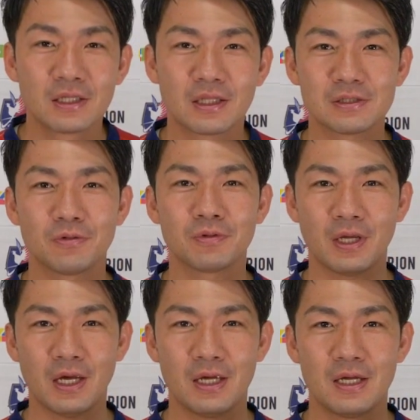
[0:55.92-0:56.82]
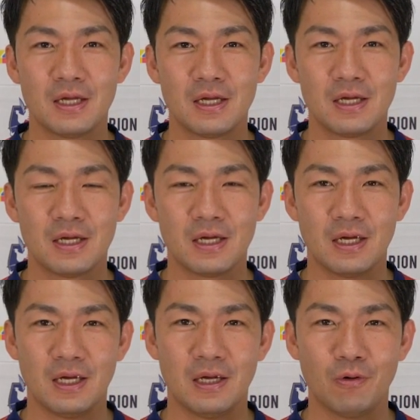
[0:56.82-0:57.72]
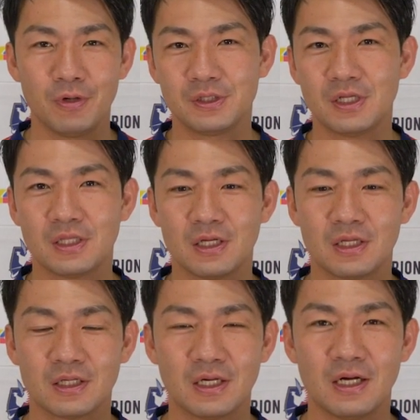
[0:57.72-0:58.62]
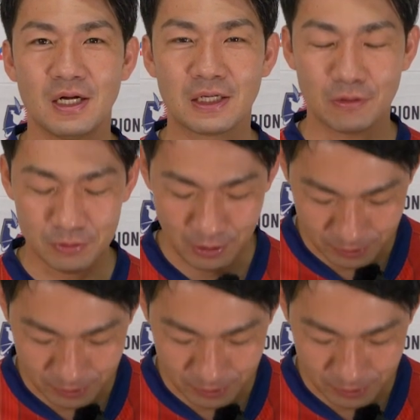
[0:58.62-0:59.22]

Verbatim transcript: ダゾーンで、え応援していただいた方ありがとうござい